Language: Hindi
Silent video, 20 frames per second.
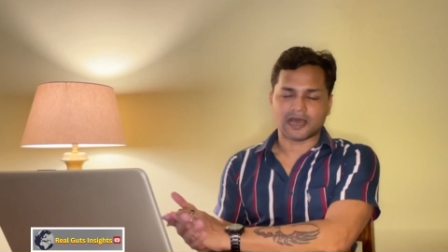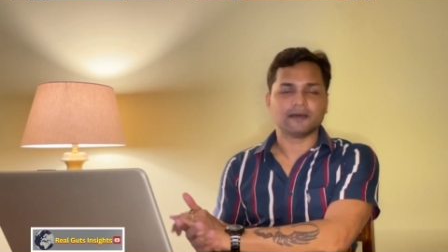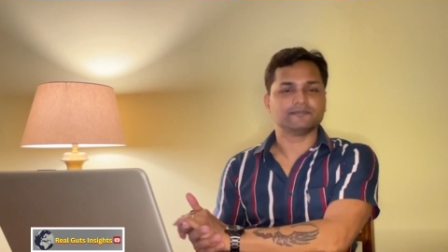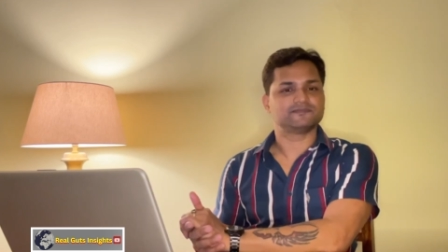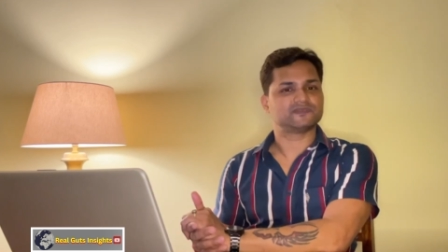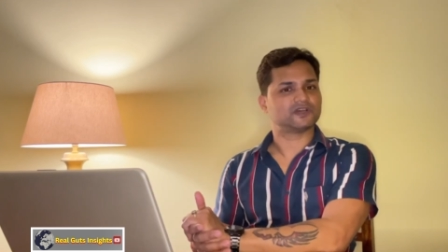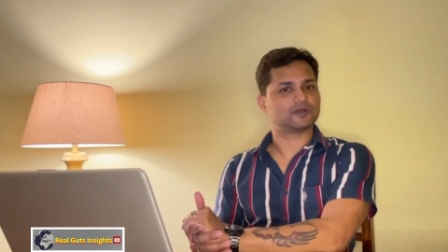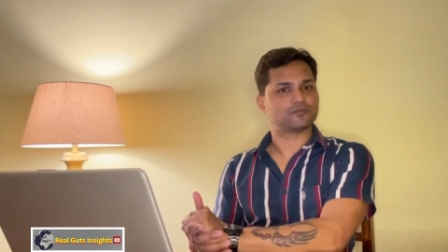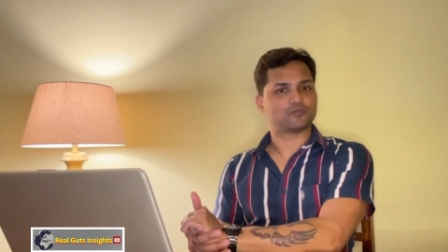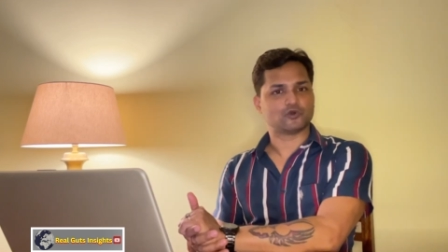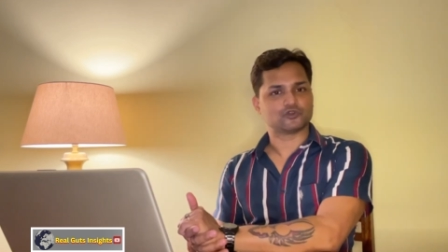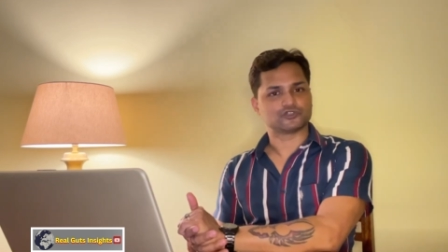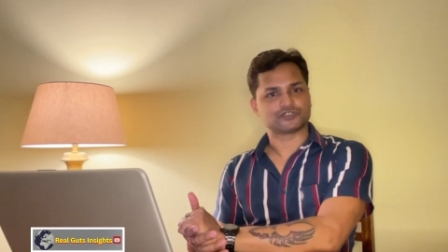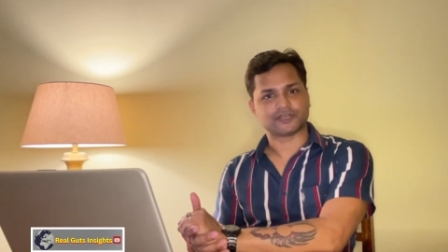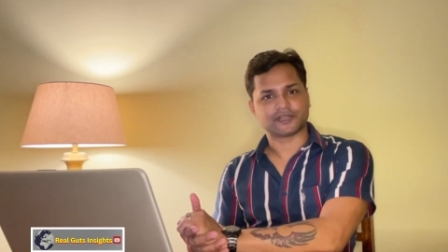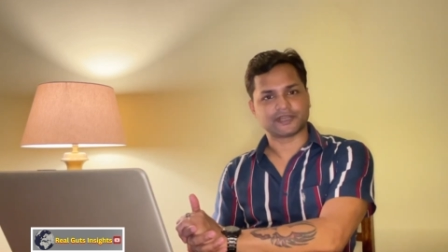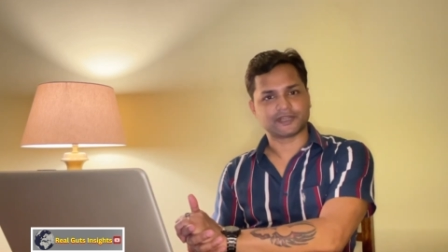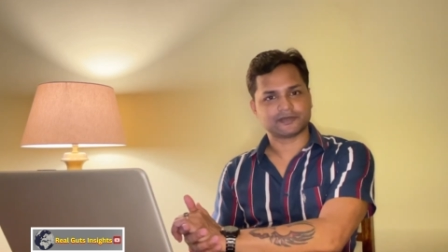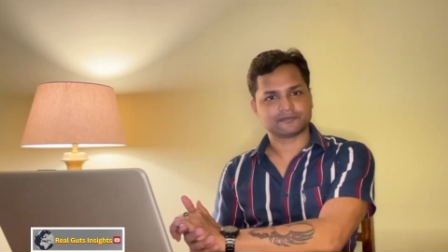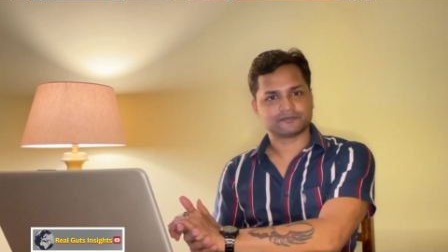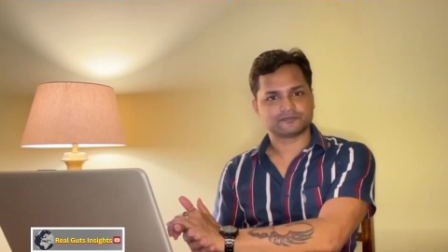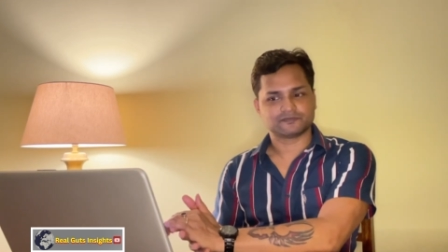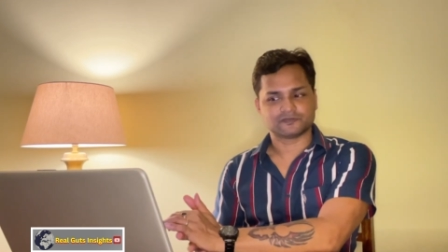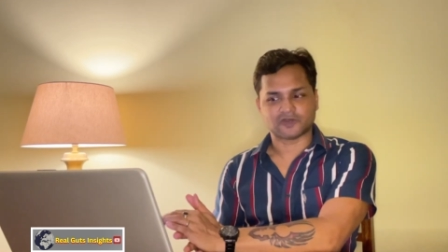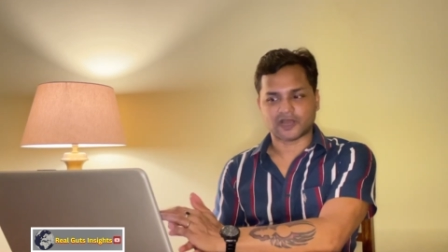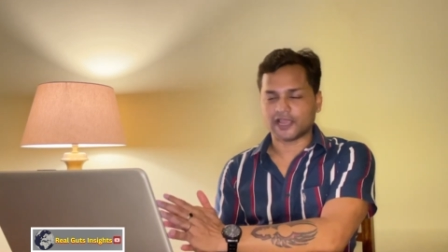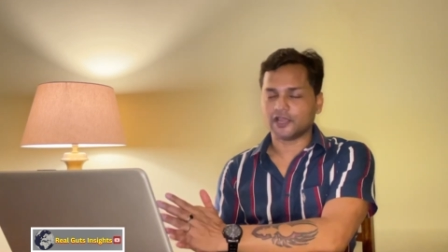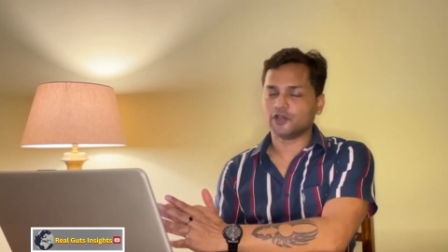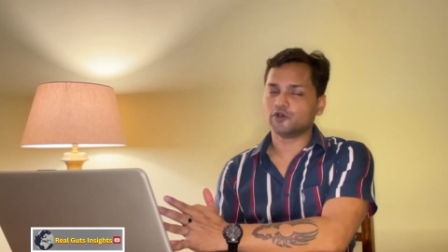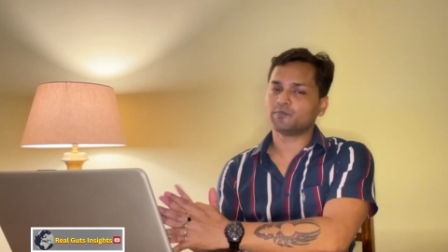आप तक पहुंचाना
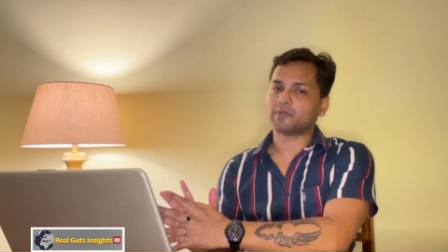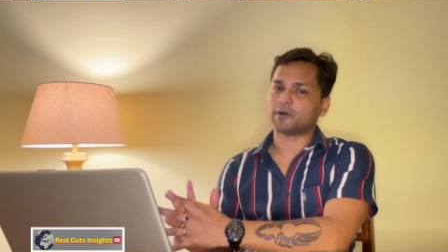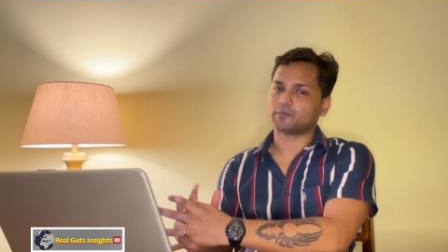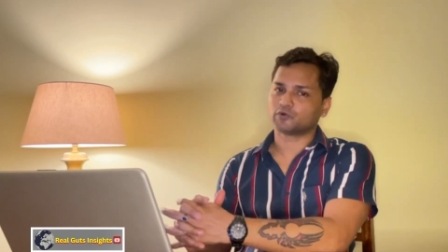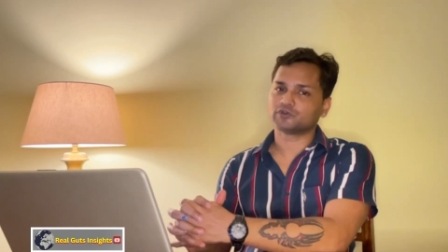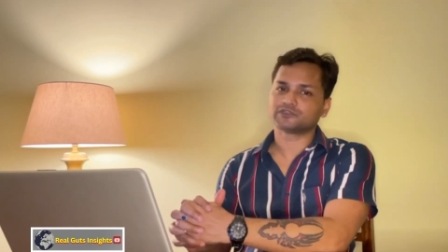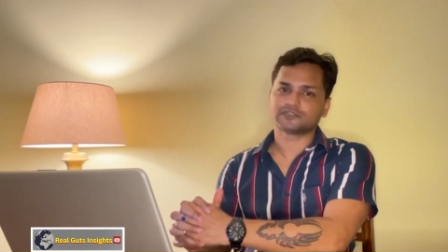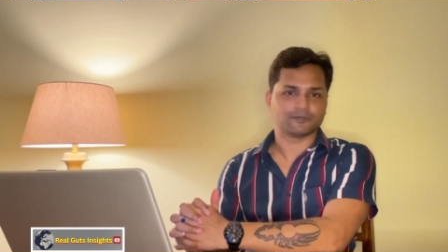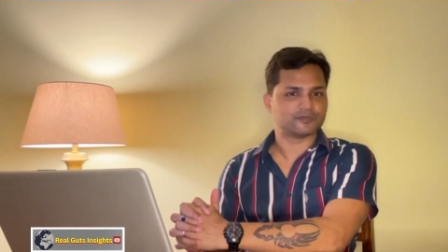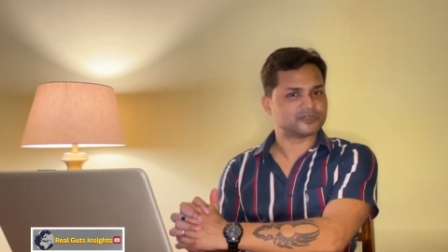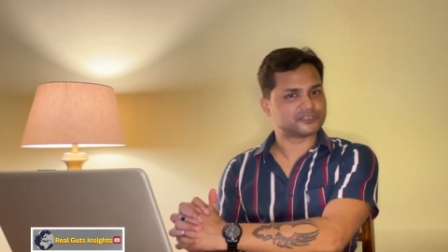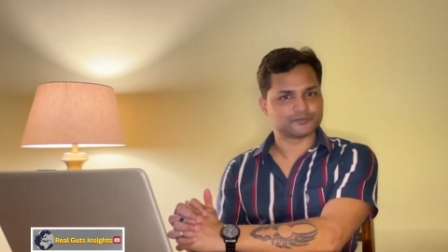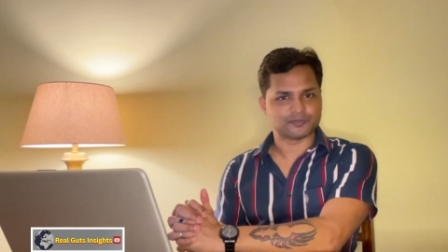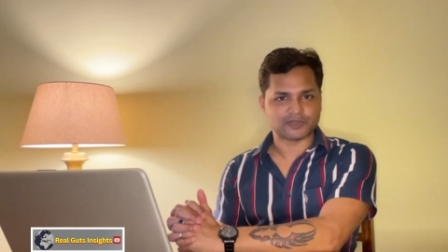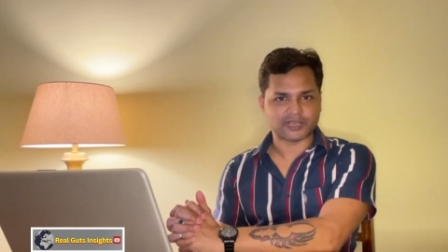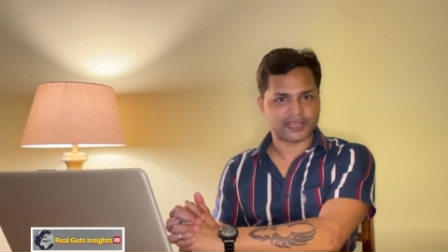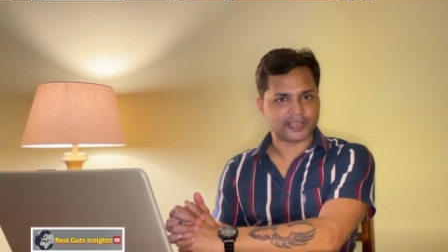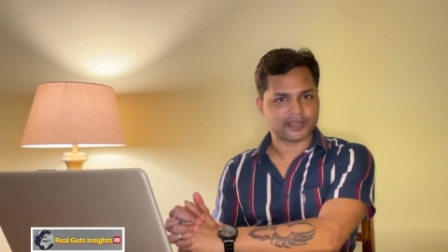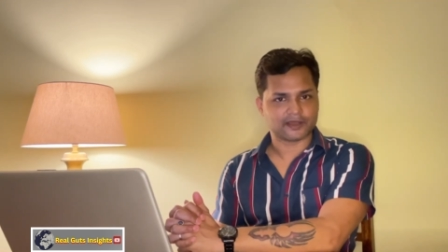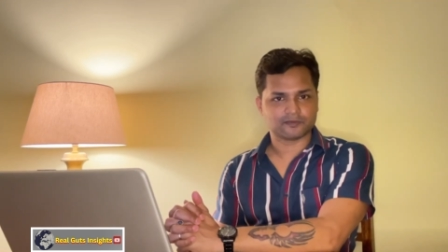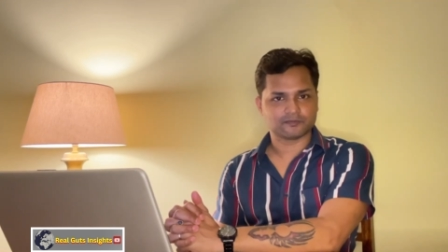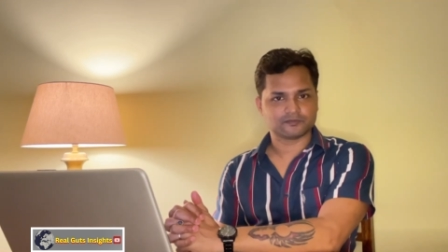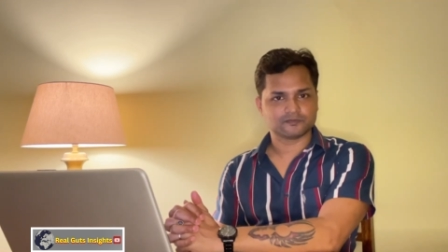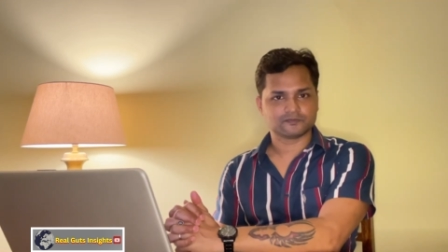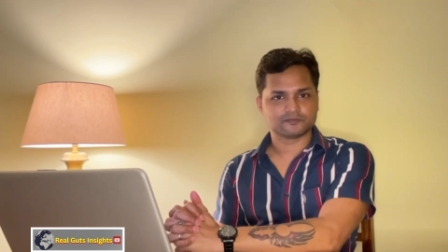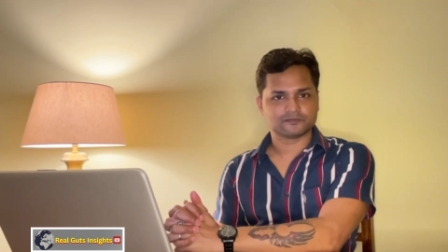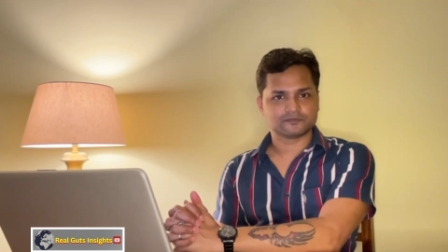आई होप आपको समझ में आया